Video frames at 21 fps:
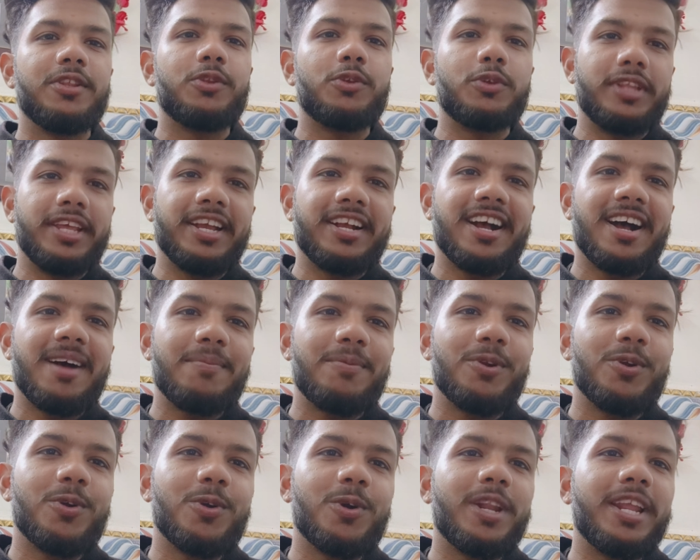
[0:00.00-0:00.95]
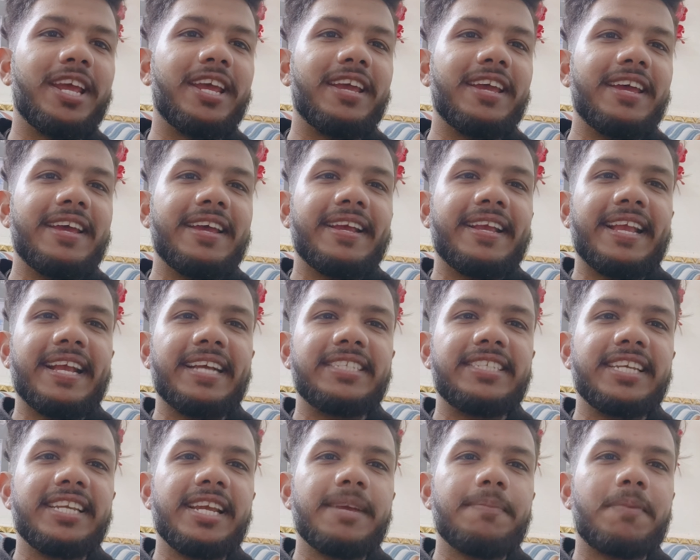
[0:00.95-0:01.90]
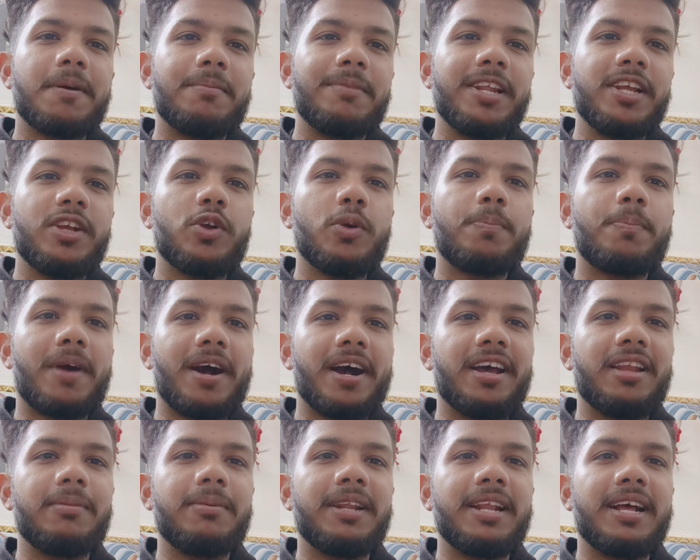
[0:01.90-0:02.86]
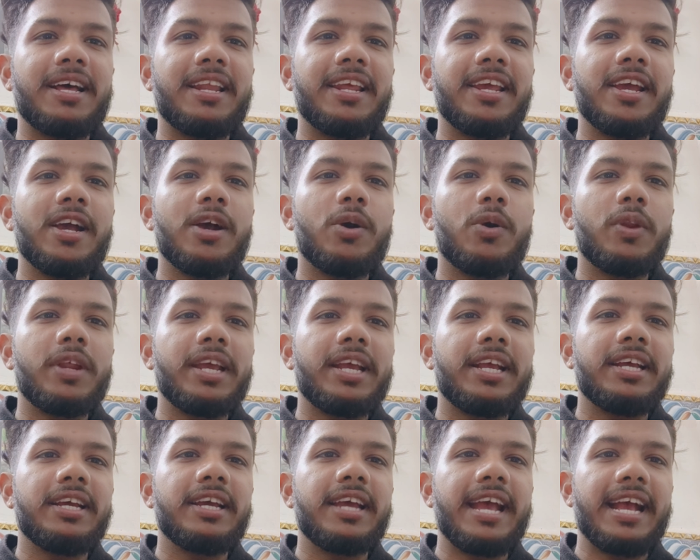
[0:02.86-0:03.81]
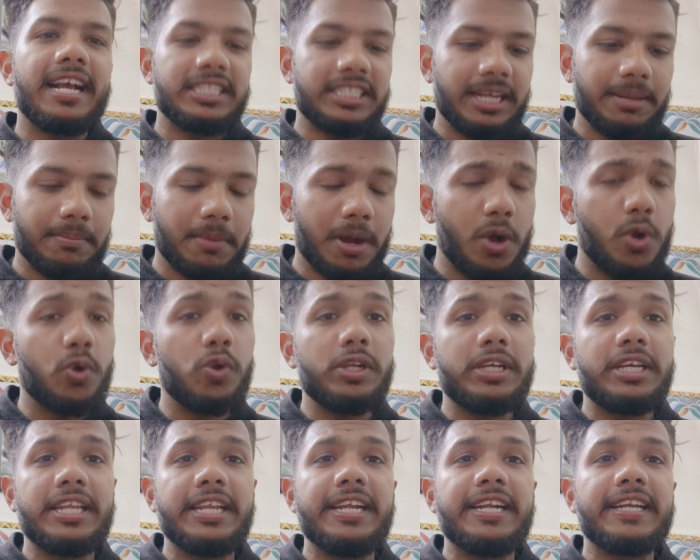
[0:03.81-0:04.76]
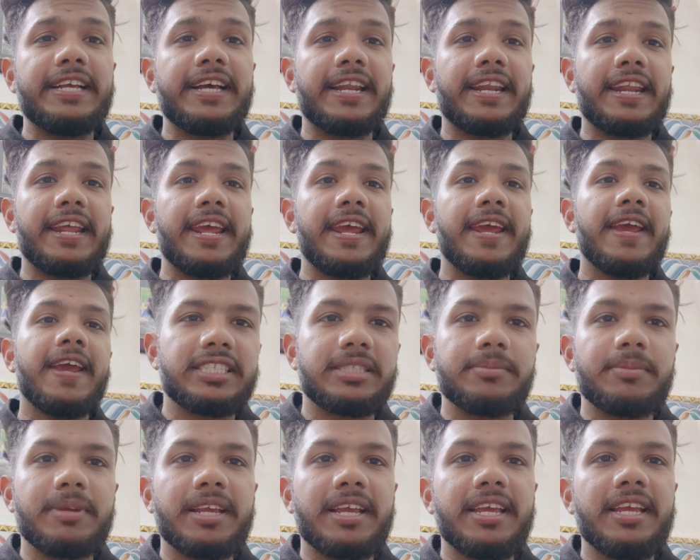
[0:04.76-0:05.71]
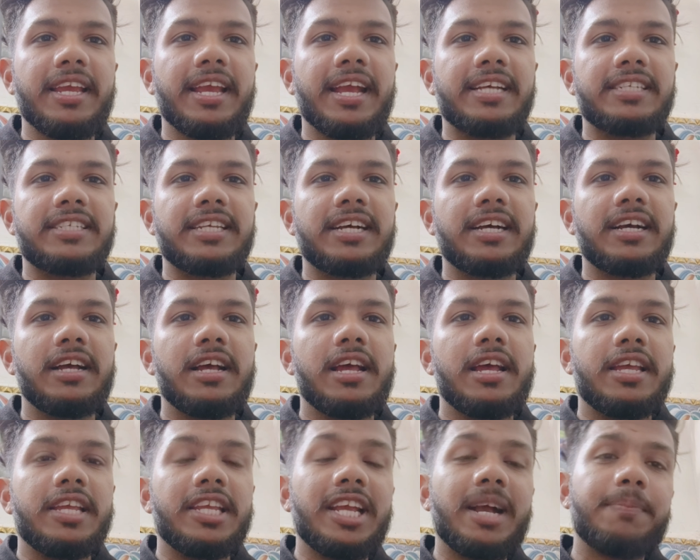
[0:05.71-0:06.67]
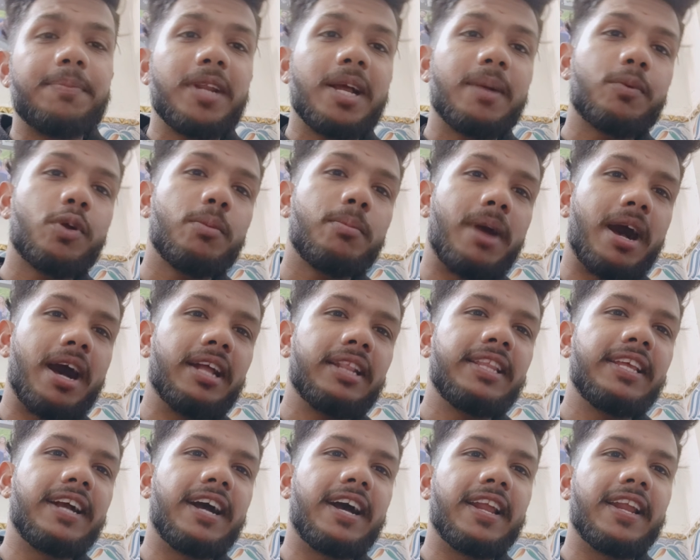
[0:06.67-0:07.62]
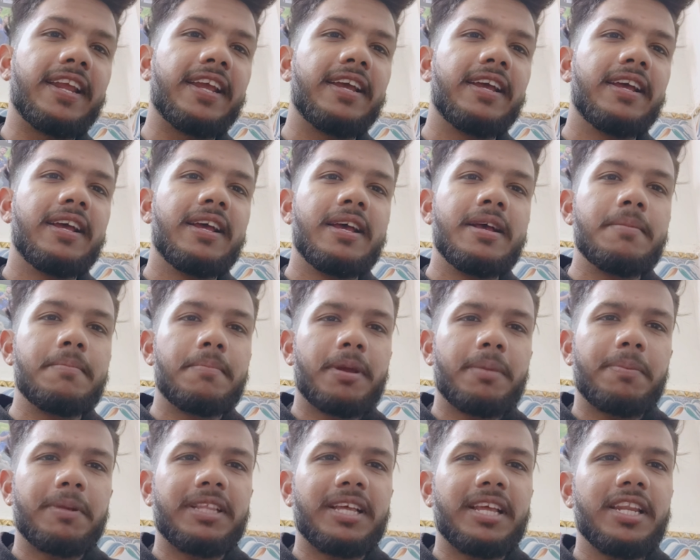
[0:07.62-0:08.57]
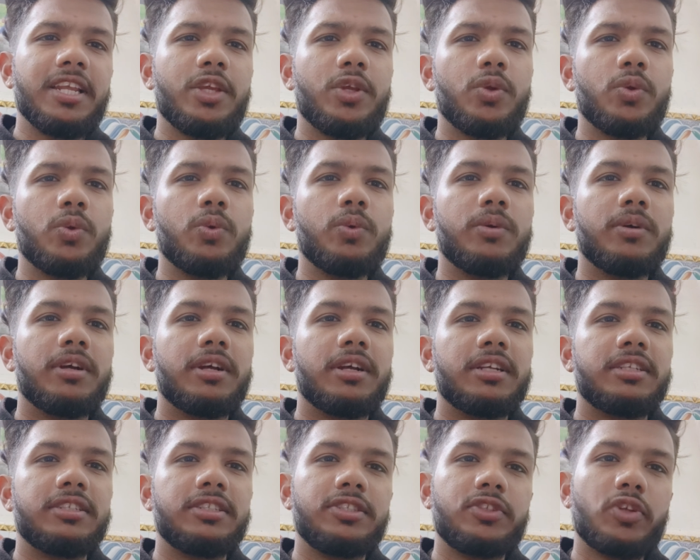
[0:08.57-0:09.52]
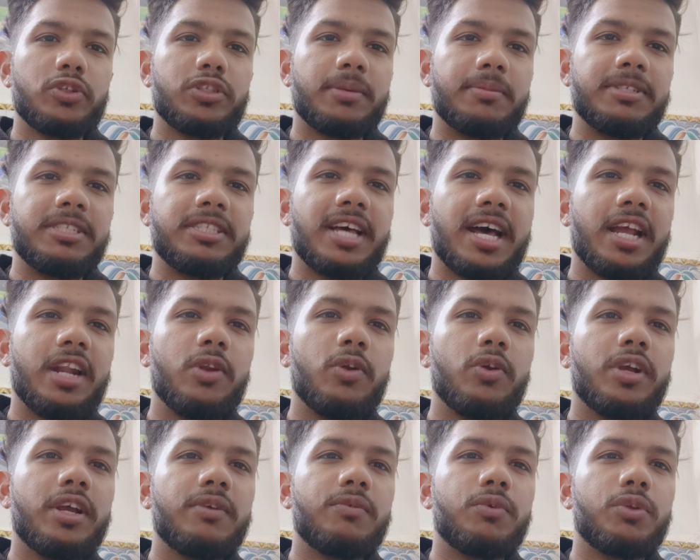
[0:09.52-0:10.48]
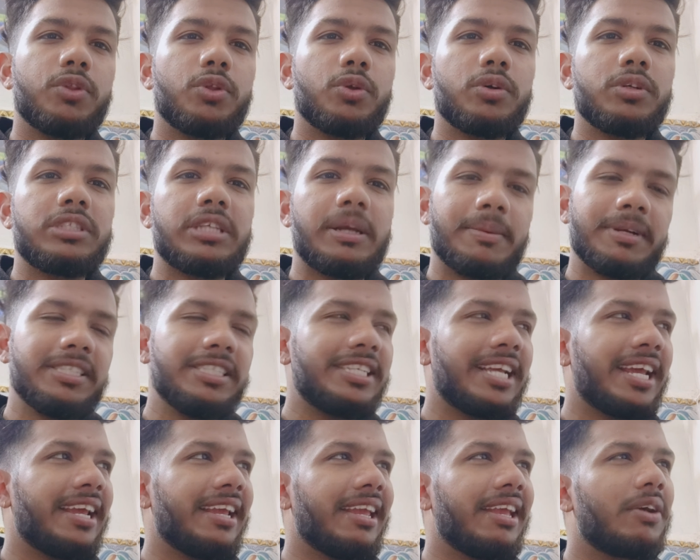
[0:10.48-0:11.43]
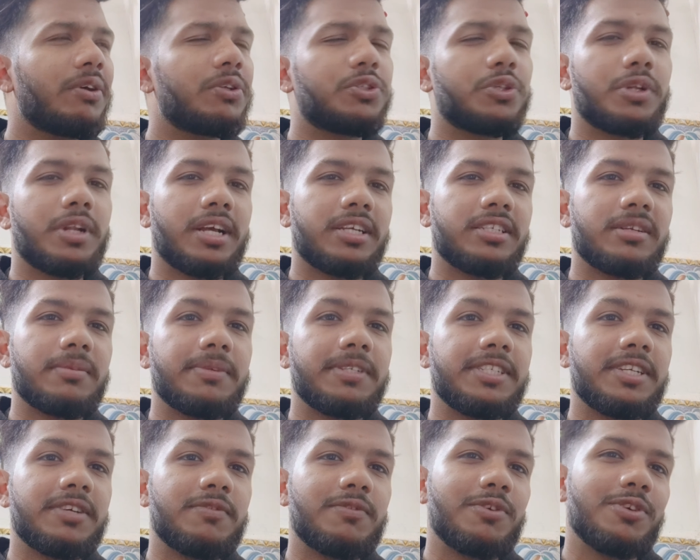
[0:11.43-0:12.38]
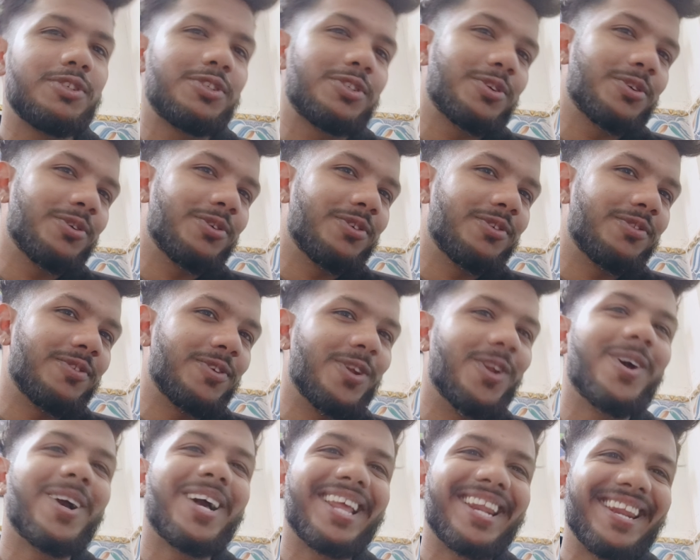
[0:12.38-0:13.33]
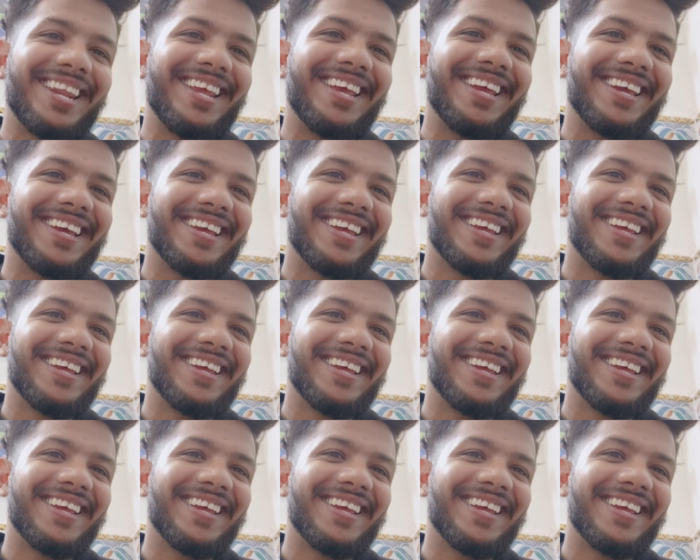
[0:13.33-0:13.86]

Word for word: तो देखा आप लोगों ने कैसे ये पब्लिक को पागल बना रहे हैं और एक ऐसा माहौल क्रिएट कर रहे हैं जिसमें कि ऐसा ये अपने आप को महान दिखा रहे हैं पर पता नहीं क्यों जो समझदार लोग हैं वो तो समझ ही जाएंगे और जो ना समझे वो इसको फॉलो कर रहे हैं